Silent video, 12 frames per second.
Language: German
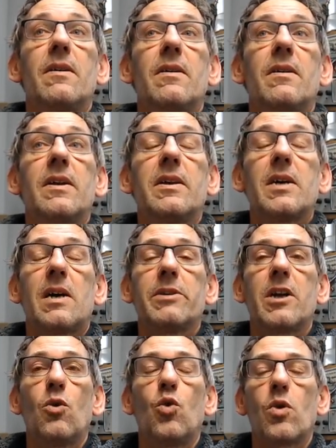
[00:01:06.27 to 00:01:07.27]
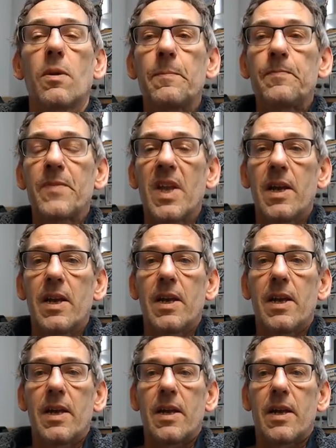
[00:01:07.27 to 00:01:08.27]
ich habe gelogen.
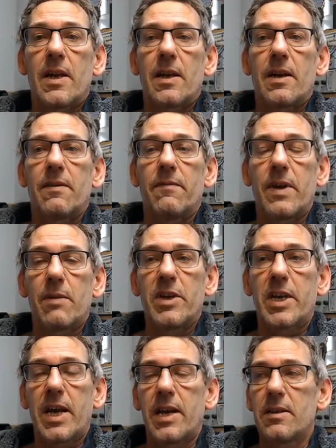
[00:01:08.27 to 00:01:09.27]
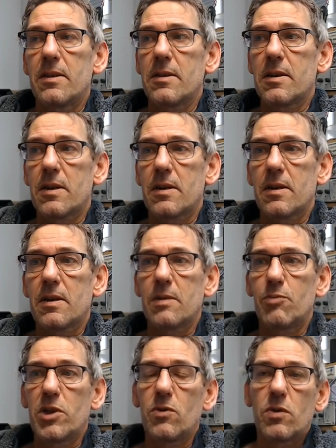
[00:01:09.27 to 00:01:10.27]
Wer mich kennt, ich
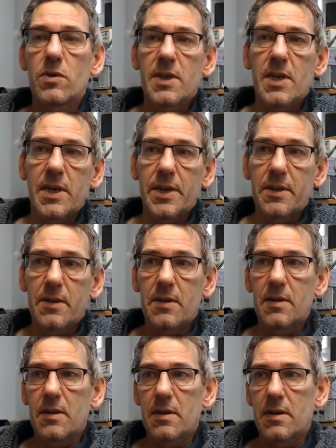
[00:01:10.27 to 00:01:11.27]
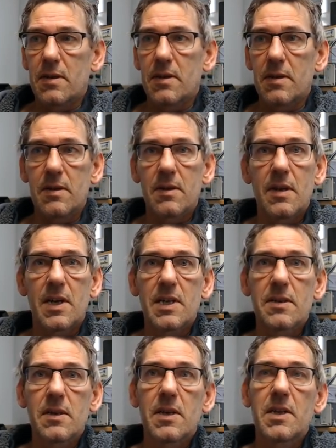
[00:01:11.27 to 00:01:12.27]
bin nun seit äh,
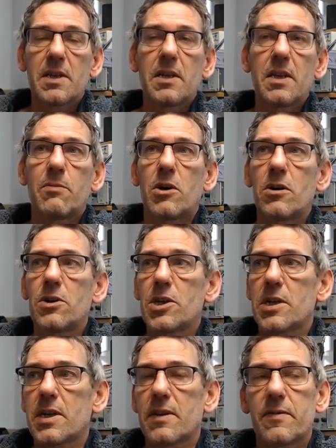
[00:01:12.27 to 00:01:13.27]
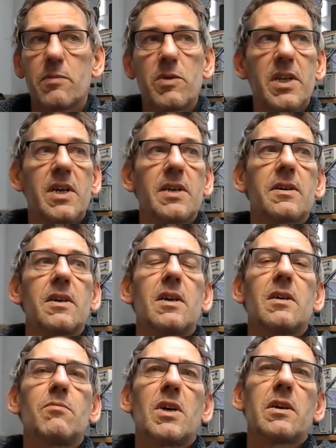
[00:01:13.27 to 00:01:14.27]
30 Jahren in der Branche, seit 35 Jahren
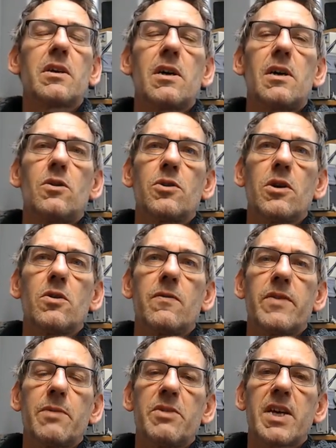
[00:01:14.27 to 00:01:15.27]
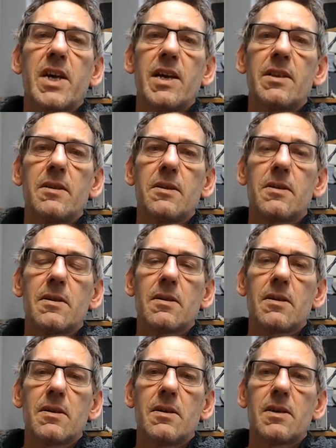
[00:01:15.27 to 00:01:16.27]
mache ich K-Audio. Wer mich kennt,
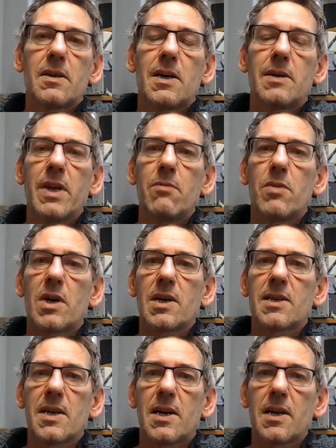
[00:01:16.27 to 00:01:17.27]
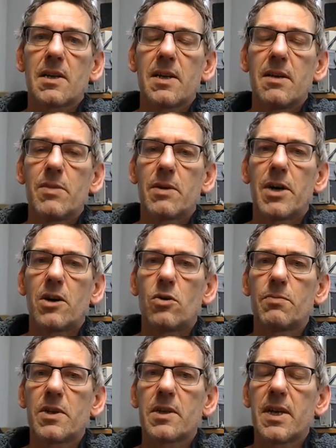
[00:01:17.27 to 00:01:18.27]
äh, ich habe immer gesagt, immer behauptet,